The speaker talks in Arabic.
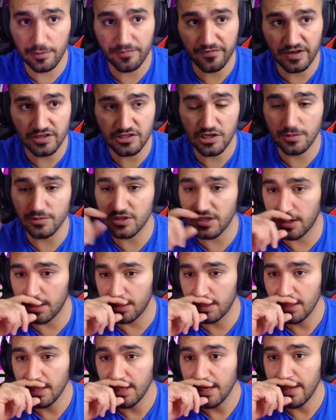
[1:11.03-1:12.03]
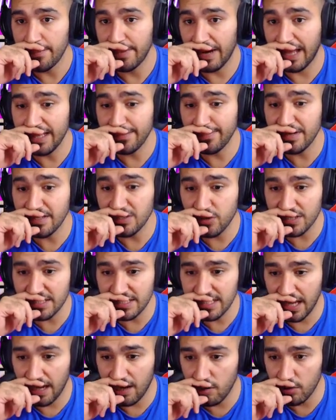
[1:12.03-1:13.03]
بفرجيكم شغله بالعاده بينزلوا
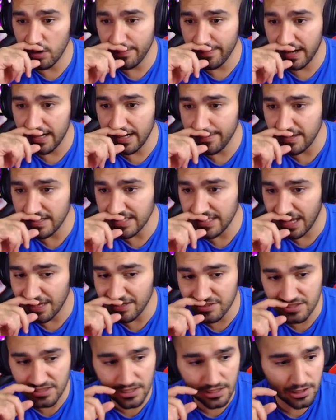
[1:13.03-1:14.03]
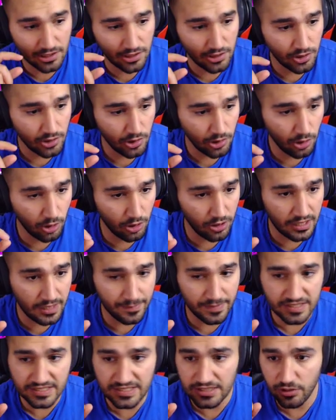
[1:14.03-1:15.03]
اسلحه هون معلم اسلحه جديده اقول ليه
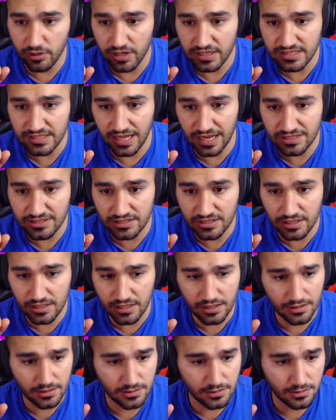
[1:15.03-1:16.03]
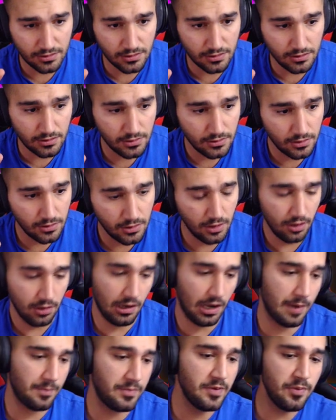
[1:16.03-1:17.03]
منزلين هون اسلحه جديده
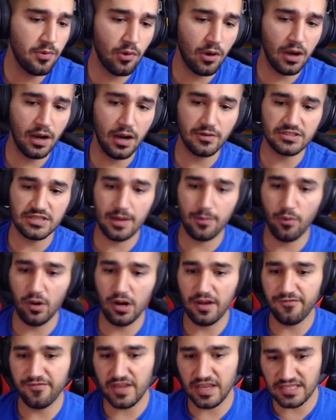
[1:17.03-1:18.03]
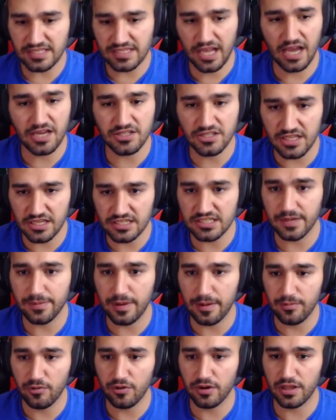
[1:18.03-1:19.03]
حبيبي والله شباب والله في اسلحه جديده
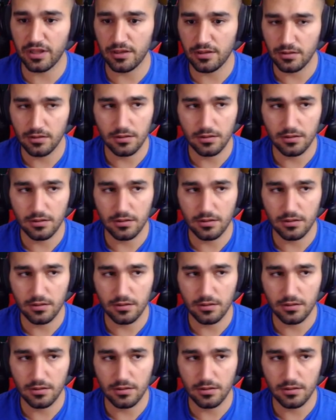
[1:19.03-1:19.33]
شباب هون